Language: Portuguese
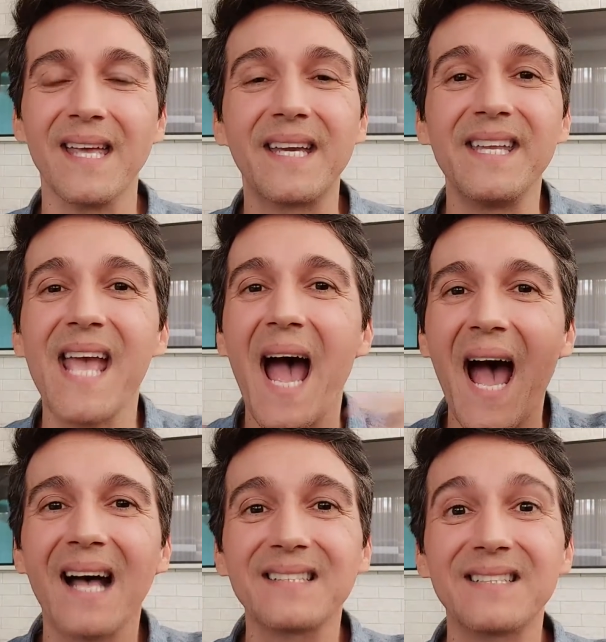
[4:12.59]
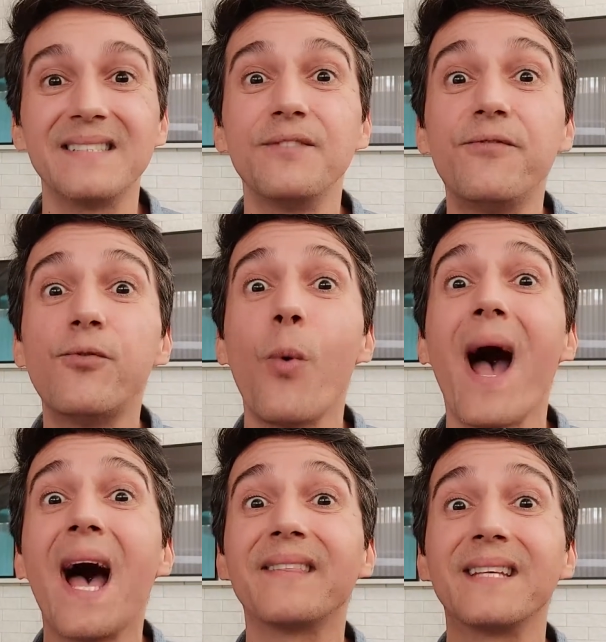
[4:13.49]
cria asas e
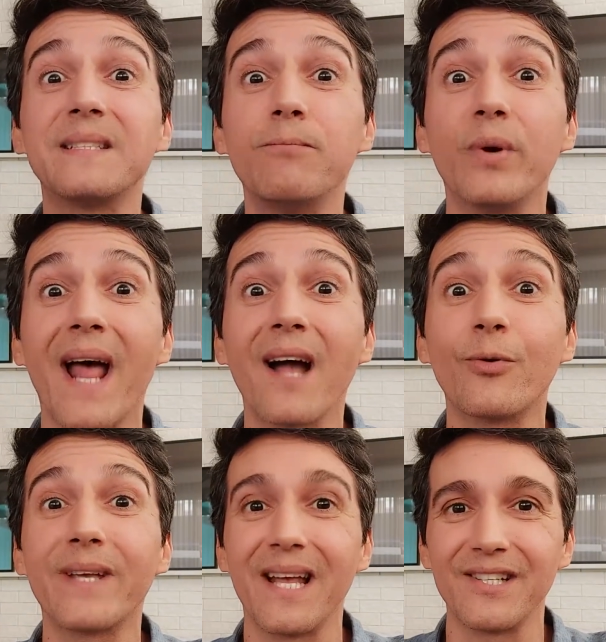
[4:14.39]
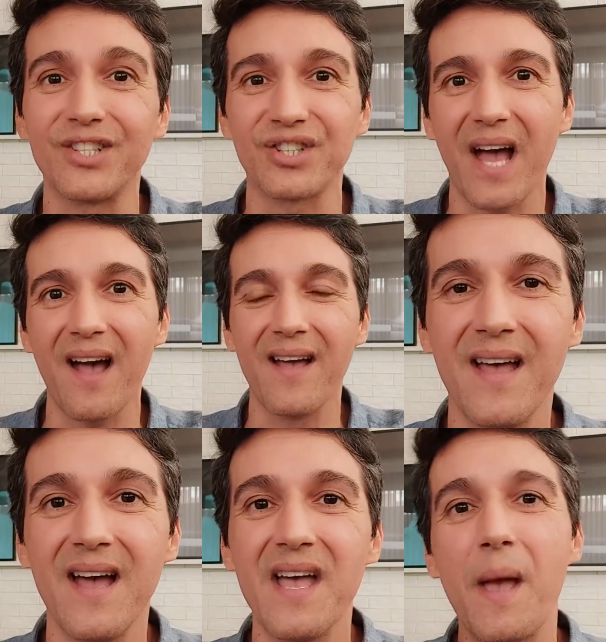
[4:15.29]
voar desse buraco que ela está,
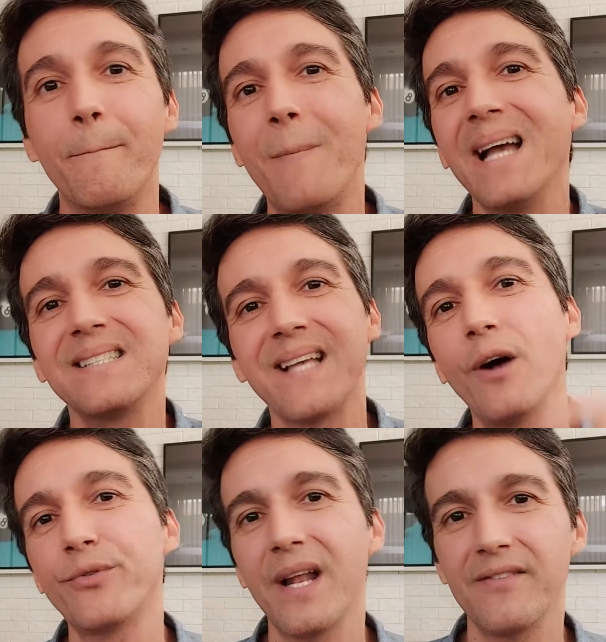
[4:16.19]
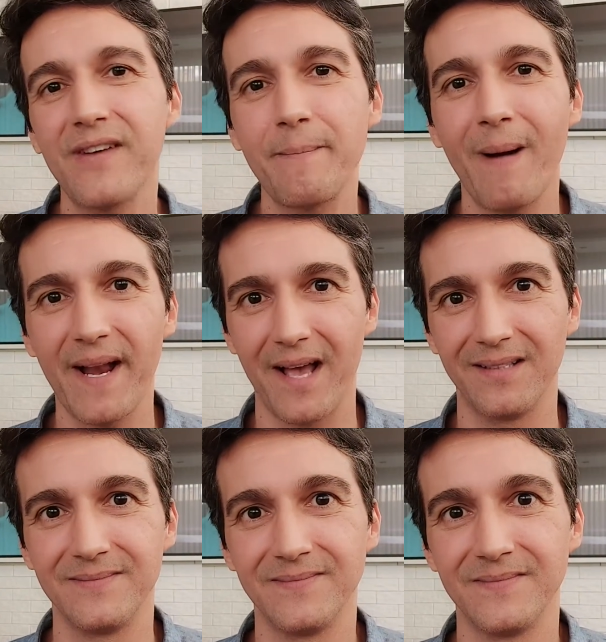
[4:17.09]
mais alta ela vai parar.
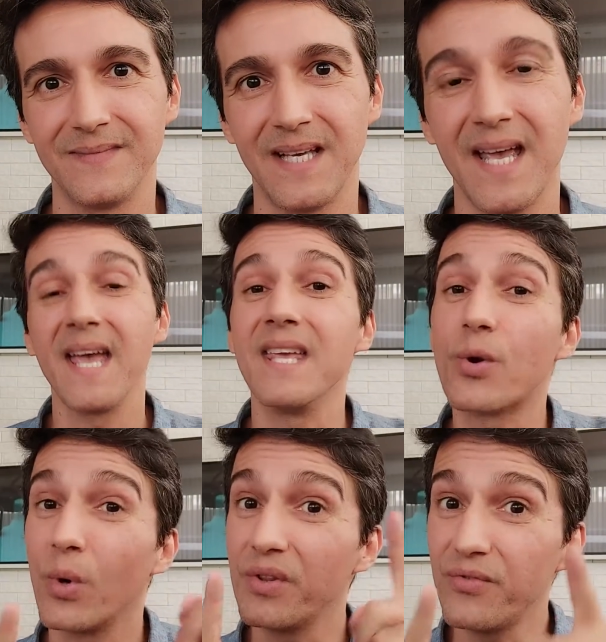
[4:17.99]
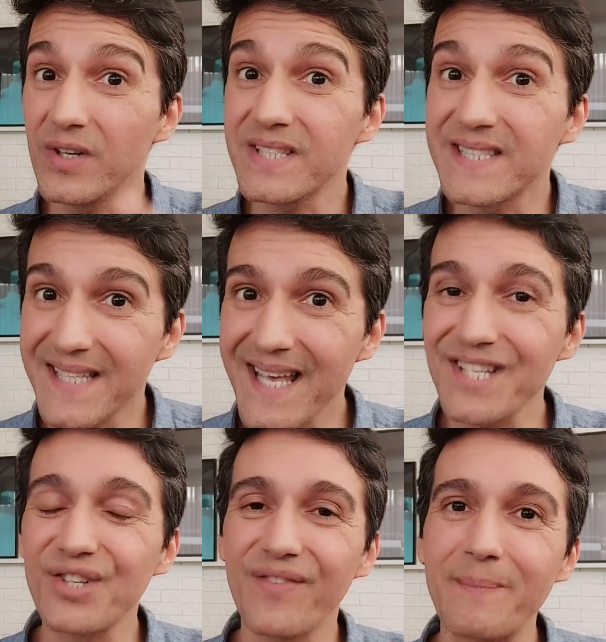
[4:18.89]
E quando você
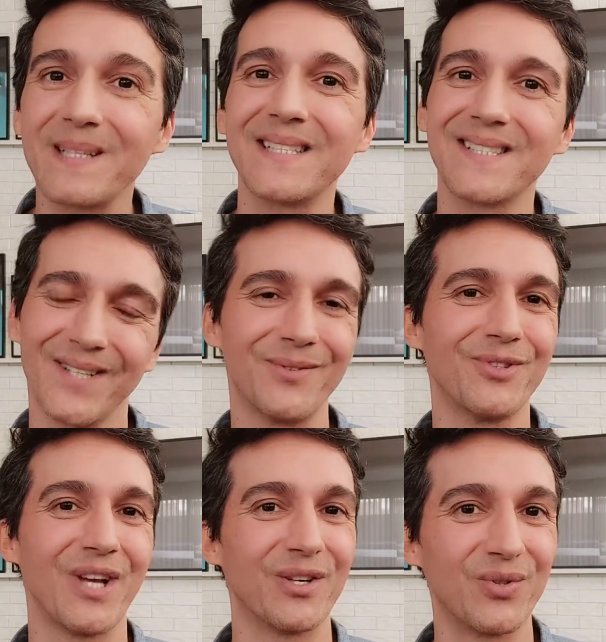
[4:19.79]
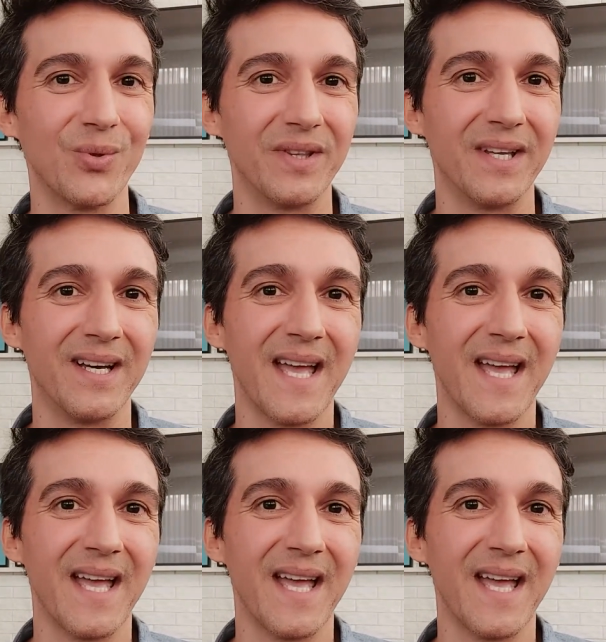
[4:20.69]
estiver precisando de ajuda,